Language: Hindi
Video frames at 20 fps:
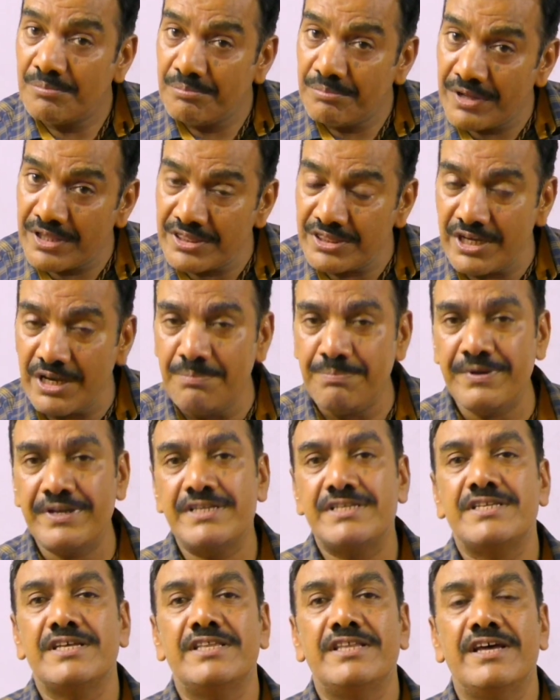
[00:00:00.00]
मंत्री
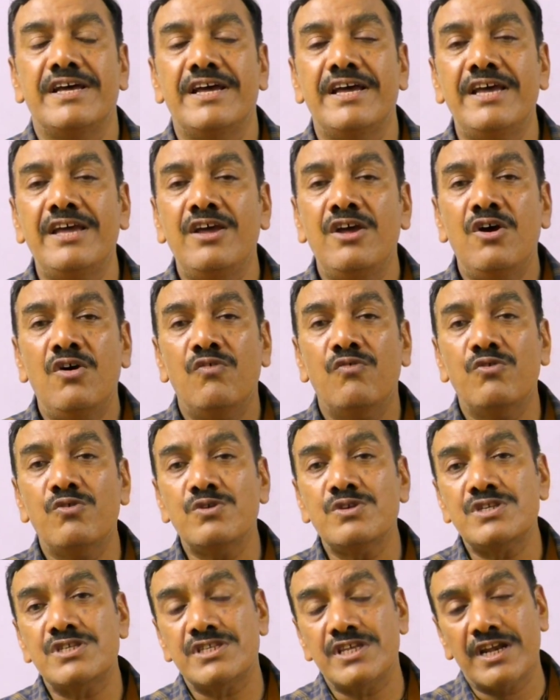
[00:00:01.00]
परिषद है
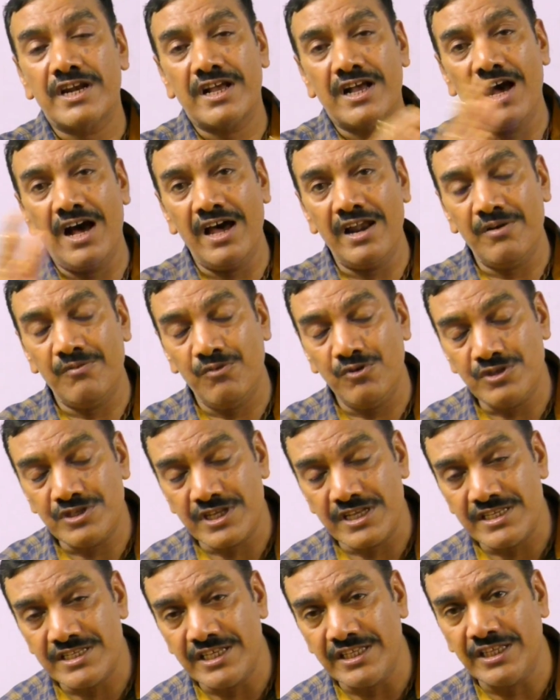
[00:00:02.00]
वो सरकार वो
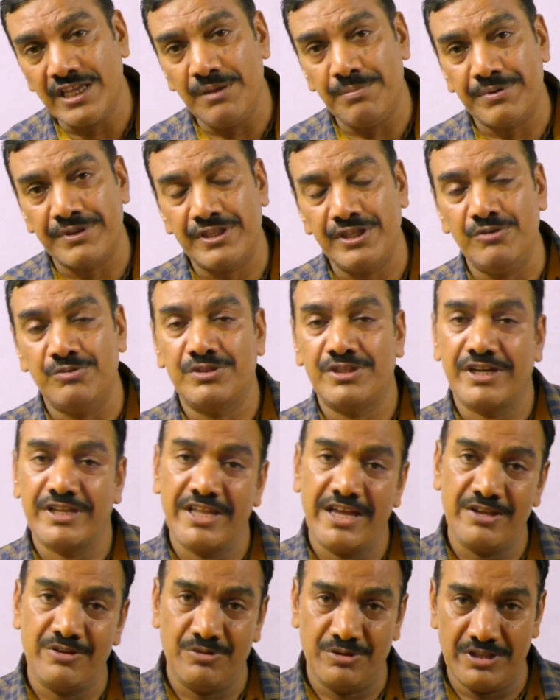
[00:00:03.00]
संसद के प्रति
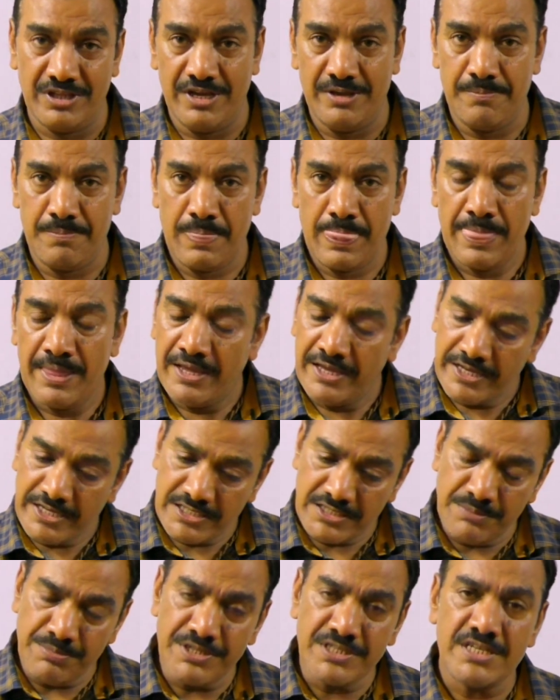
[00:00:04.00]
उत्तरदायी होता है
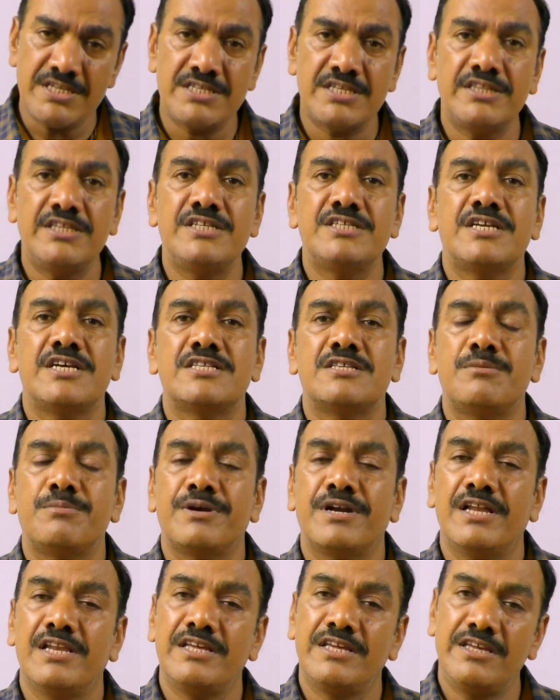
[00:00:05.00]
किसी भी संसदीय शासन
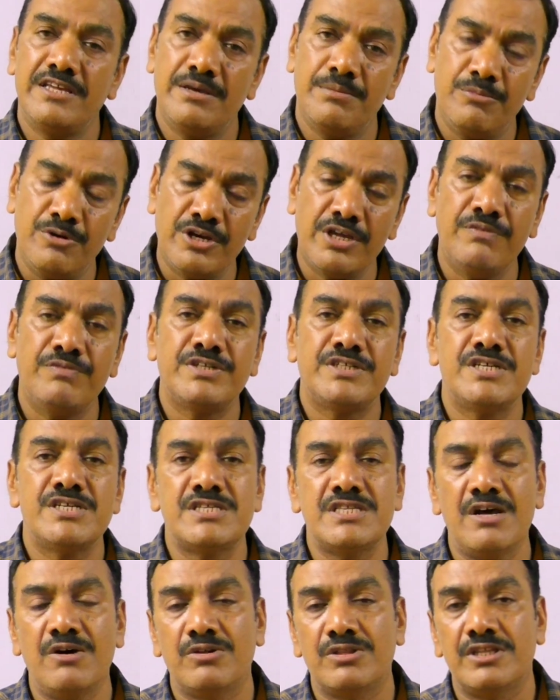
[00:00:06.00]
प्रणाली की यह मुख्य
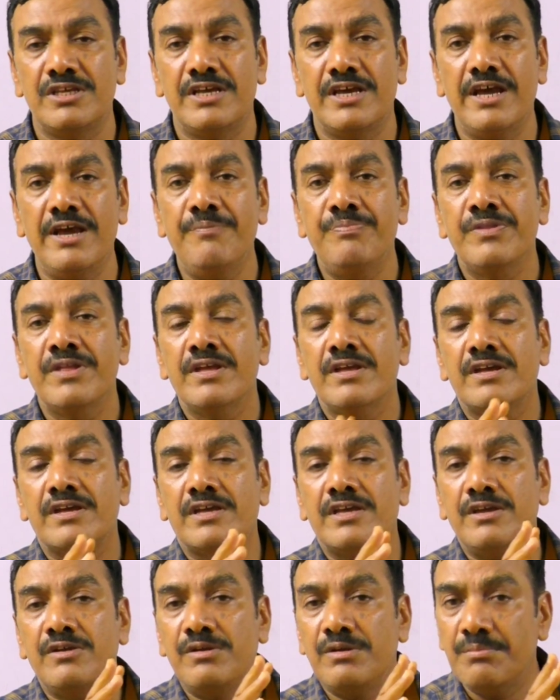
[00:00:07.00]
विशेषता होती है
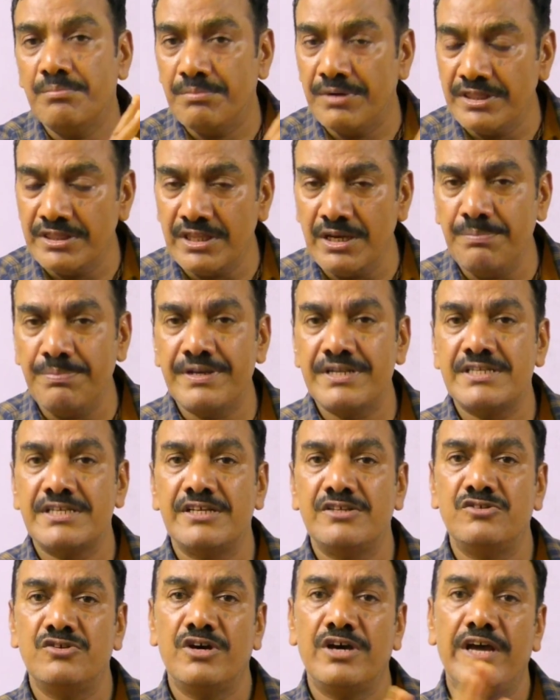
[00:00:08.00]
कि
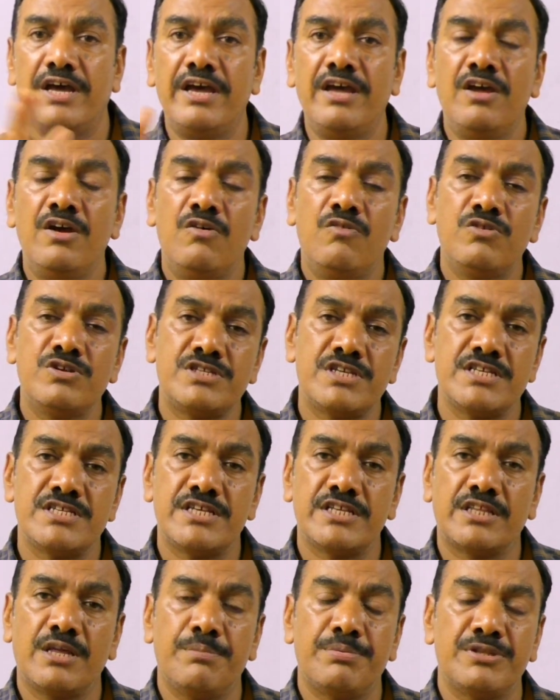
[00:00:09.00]
मंत्रिपरिषद जो है वो
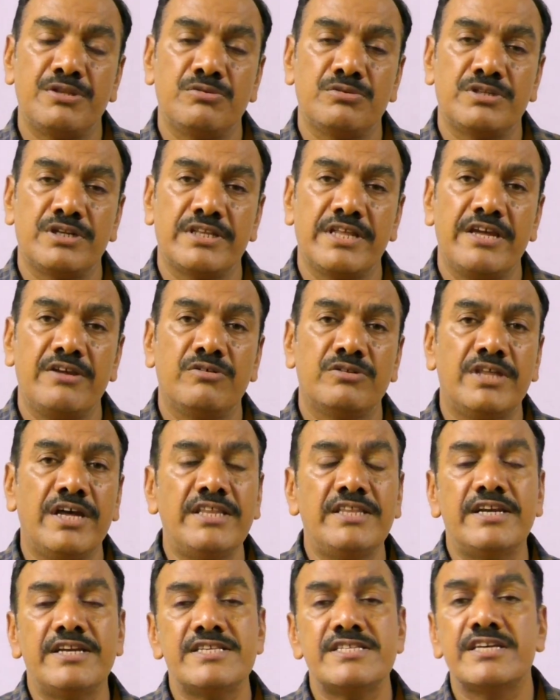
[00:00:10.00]
संसद के प्रति उत्तरदायी होता है
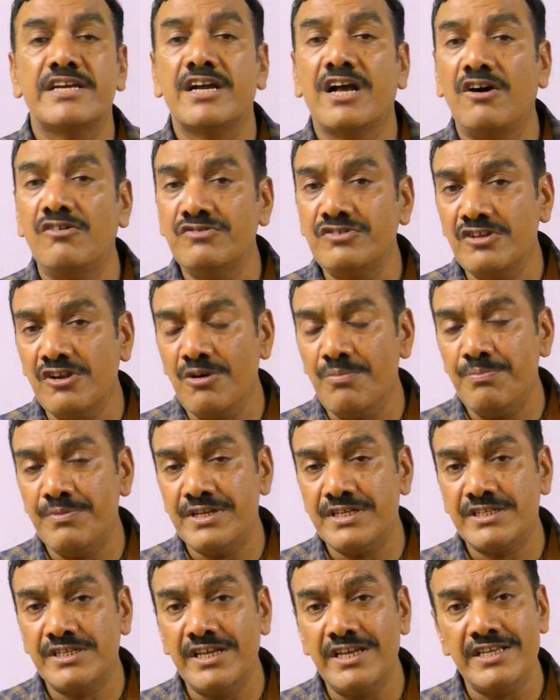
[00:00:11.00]
दैट इज द काउंसिल ऑफ
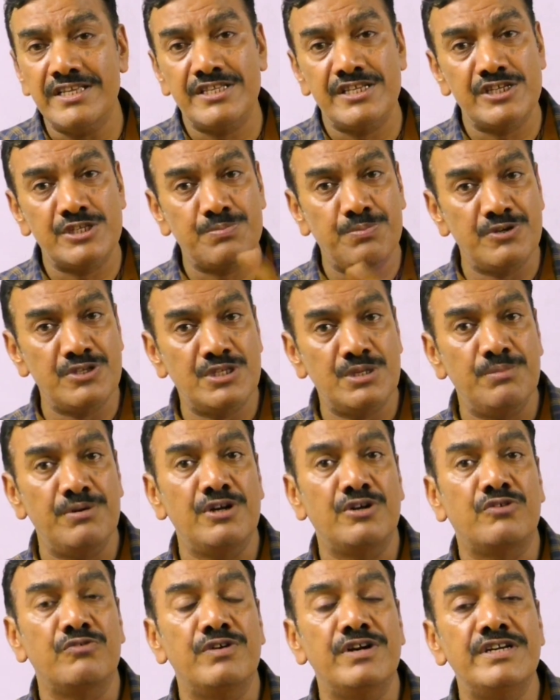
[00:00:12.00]
मिनिस्टर इज
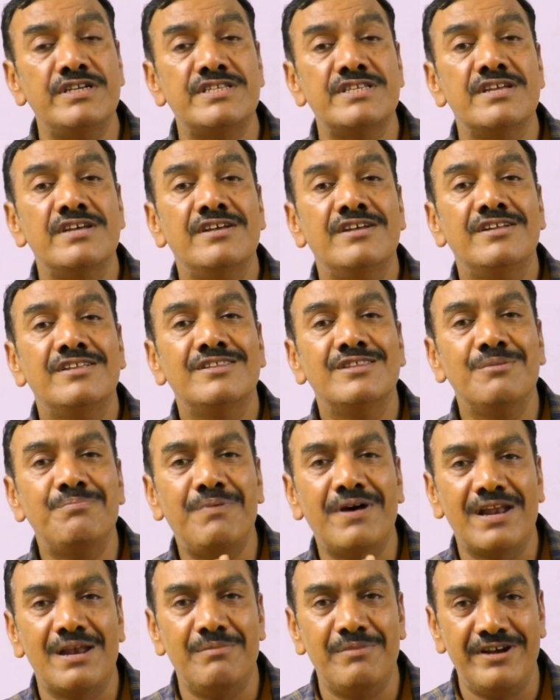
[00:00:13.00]
रिस्पॉन्सिबल टूवर्ड्स द
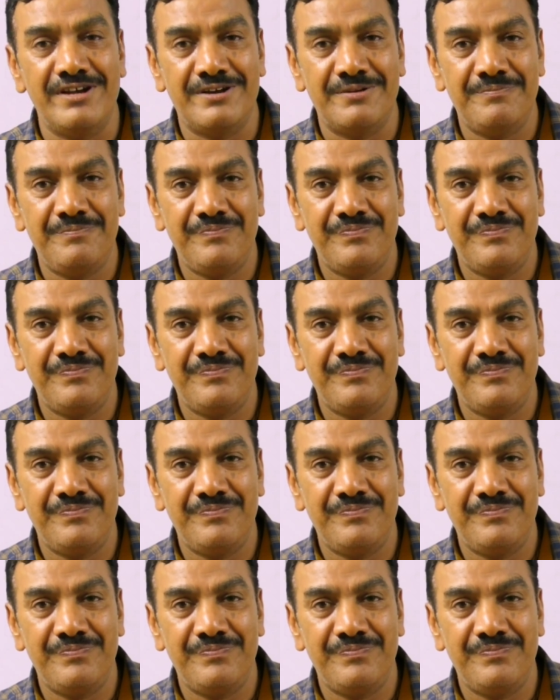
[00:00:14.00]
पार्लियामेंट